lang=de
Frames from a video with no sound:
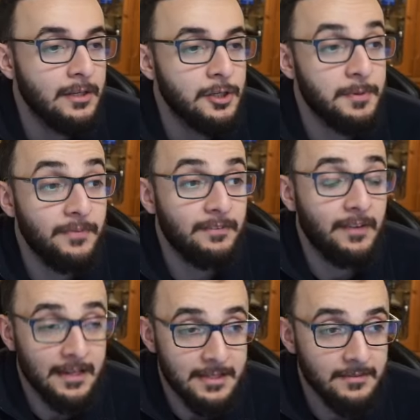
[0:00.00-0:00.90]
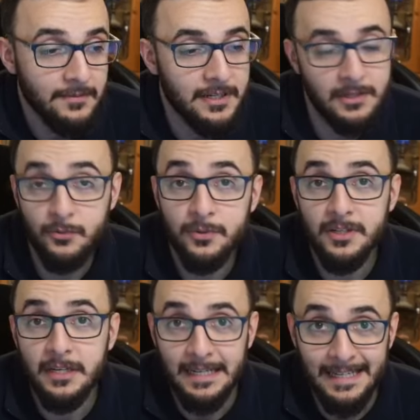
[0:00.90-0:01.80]
Spielfeld verlassen, was ganz gut
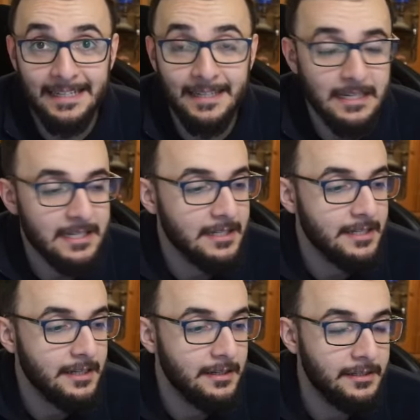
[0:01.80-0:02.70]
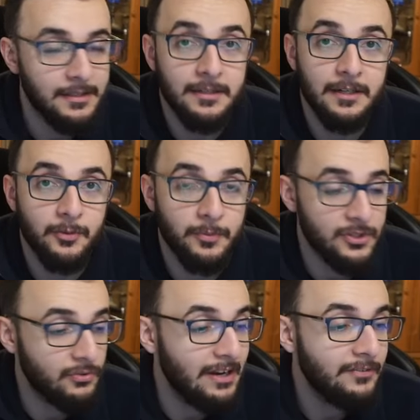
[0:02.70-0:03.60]
ist gegen Link-Decks tatsächlich, die dann halt
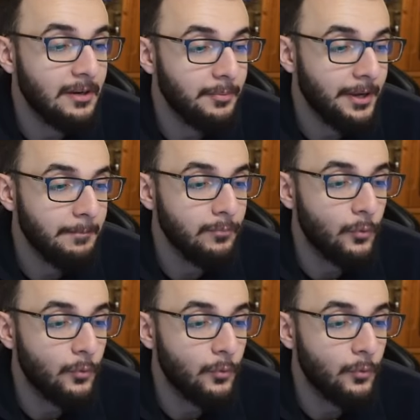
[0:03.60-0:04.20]
übers Grave arbeiten.